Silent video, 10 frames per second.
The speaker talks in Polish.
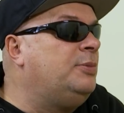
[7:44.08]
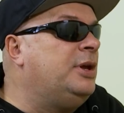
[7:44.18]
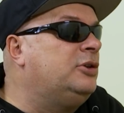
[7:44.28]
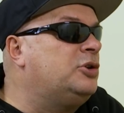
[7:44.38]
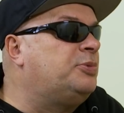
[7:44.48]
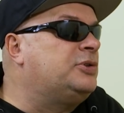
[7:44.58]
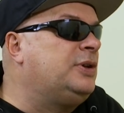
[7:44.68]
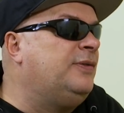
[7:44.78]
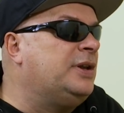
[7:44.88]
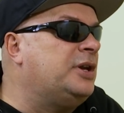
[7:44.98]
umiejętność
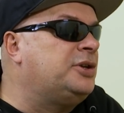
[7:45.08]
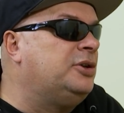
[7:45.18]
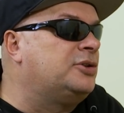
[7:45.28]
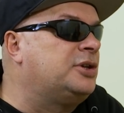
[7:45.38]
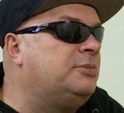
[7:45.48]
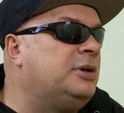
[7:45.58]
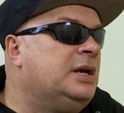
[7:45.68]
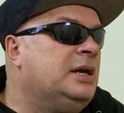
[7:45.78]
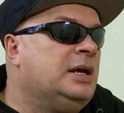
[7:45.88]
posykiwania się nożem,